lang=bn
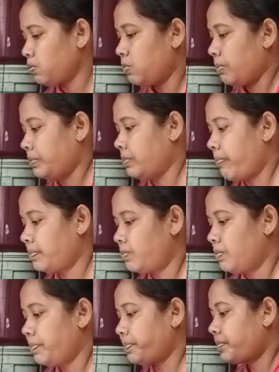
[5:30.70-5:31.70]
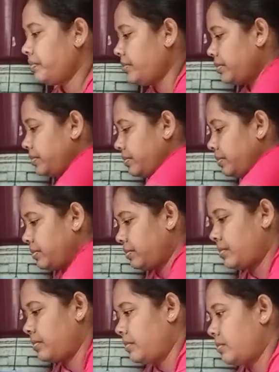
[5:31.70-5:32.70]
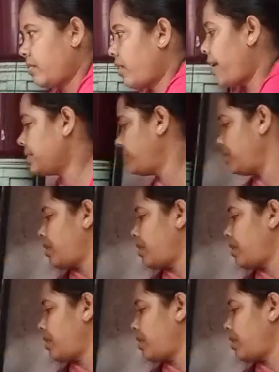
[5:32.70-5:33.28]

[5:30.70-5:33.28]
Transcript: পুরো পায়ে কাজ করলো রাতের বেলা বাড়ি